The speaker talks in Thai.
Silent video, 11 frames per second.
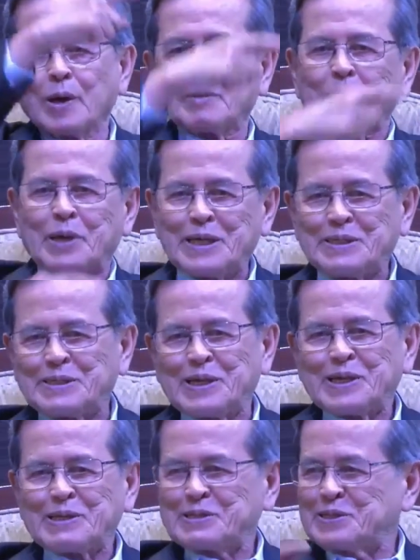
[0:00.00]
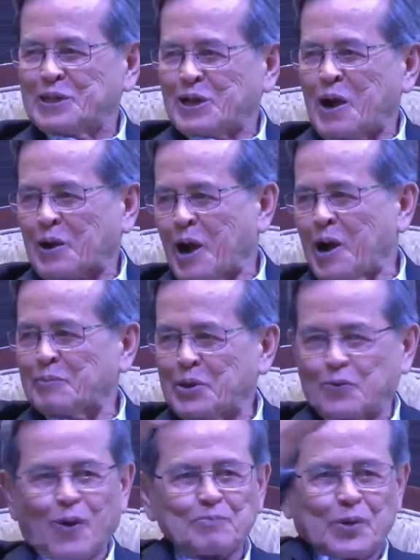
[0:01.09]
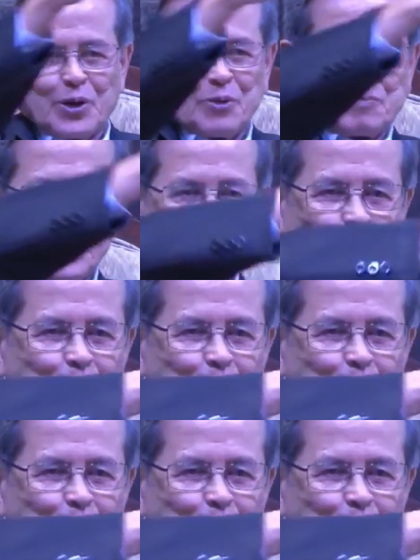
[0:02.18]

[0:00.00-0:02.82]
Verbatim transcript: มีจินตนาการมีความคิดมีอะไร